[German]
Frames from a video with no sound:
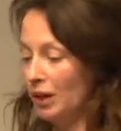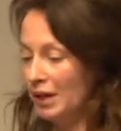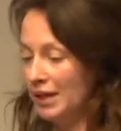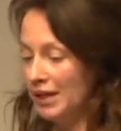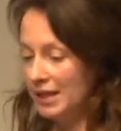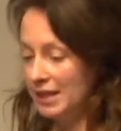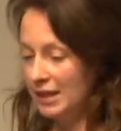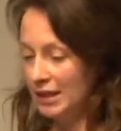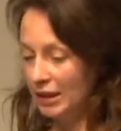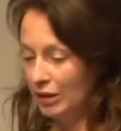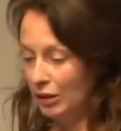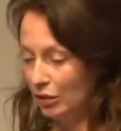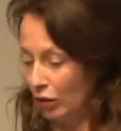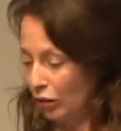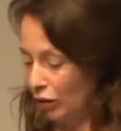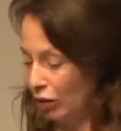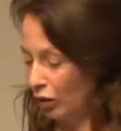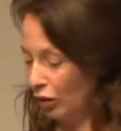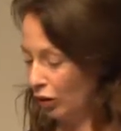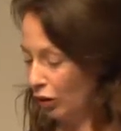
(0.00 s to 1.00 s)
äh,
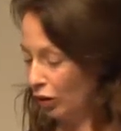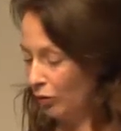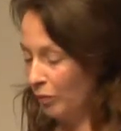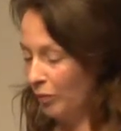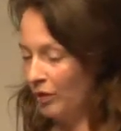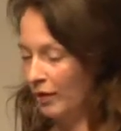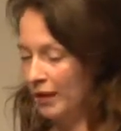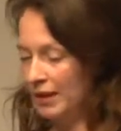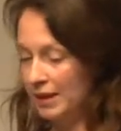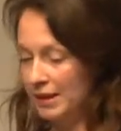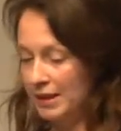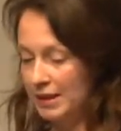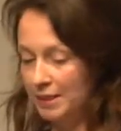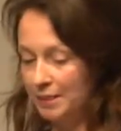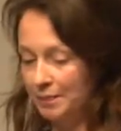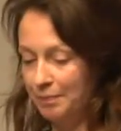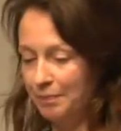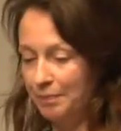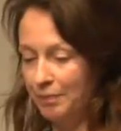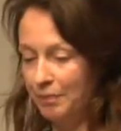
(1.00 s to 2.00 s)
betrieben und werden häufig als
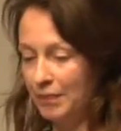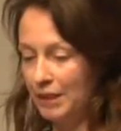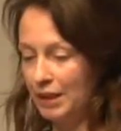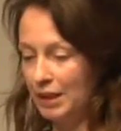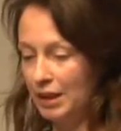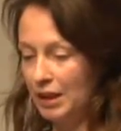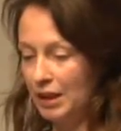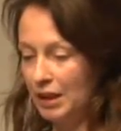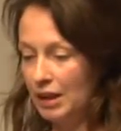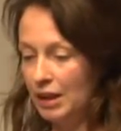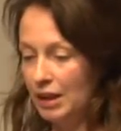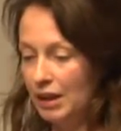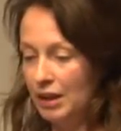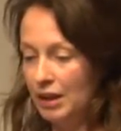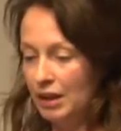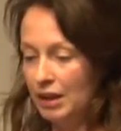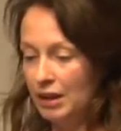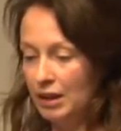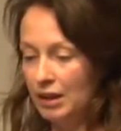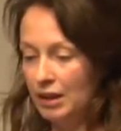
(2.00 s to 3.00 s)

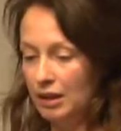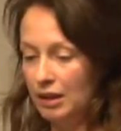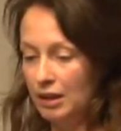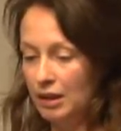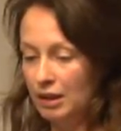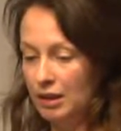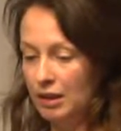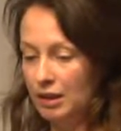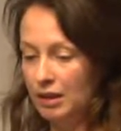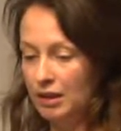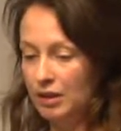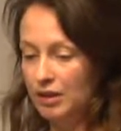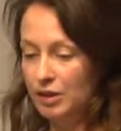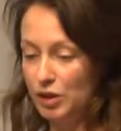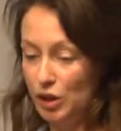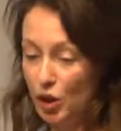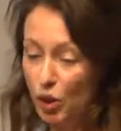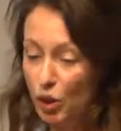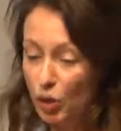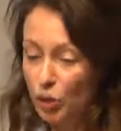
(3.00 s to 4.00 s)
monopolistische
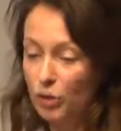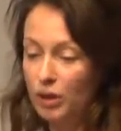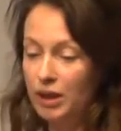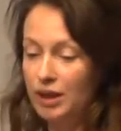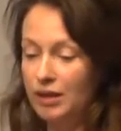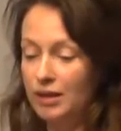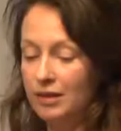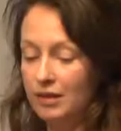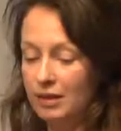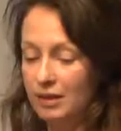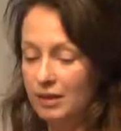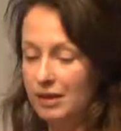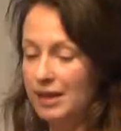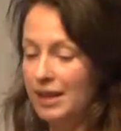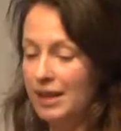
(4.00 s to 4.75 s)
Firmen. Äh, ähm,